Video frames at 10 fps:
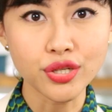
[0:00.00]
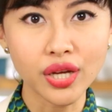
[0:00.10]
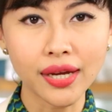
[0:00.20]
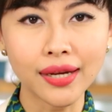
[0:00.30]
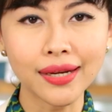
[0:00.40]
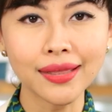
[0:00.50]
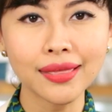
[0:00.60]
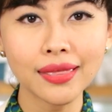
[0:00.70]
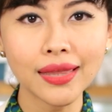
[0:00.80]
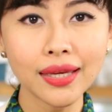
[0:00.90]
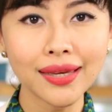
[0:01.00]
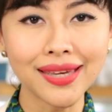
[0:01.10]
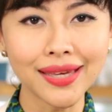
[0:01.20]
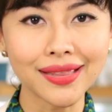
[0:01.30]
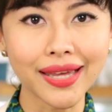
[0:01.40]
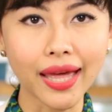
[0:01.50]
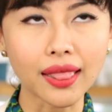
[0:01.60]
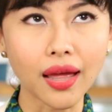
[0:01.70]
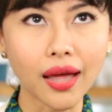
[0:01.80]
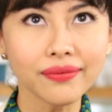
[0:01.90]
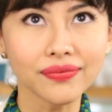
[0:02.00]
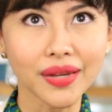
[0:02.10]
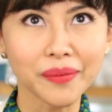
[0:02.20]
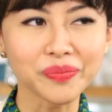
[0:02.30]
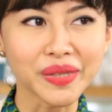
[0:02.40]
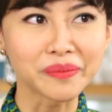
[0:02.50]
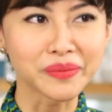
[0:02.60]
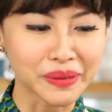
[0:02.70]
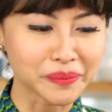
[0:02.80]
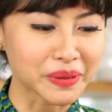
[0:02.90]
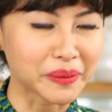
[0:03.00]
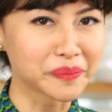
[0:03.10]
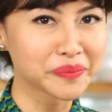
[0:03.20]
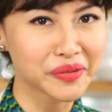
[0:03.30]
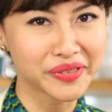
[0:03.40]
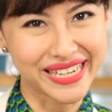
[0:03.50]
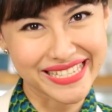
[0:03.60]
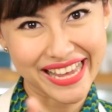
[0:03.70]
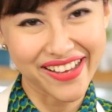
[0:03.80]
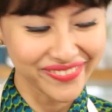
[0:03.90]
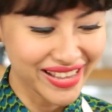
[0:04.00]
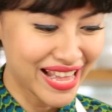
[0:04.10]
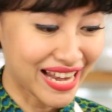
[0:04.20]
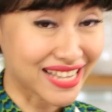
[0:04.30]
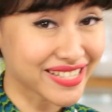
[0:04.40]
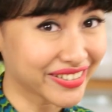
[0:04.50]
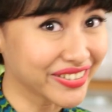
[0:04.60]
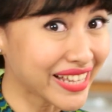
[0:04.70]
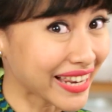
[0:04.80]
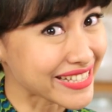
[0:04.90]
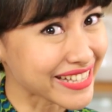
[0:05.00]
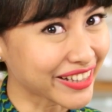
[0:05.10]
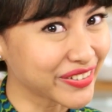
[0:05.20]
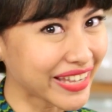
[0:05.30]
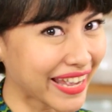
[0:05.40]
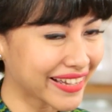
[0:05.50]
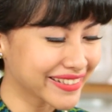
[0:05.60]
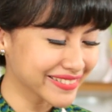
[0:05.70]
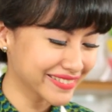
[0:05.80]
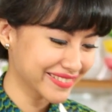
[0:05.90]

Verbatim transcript: juga green tea KitKat. Mm, nyam, nyam, nyam, nyam. Udah siap? Langsung yuk, let's get cooking.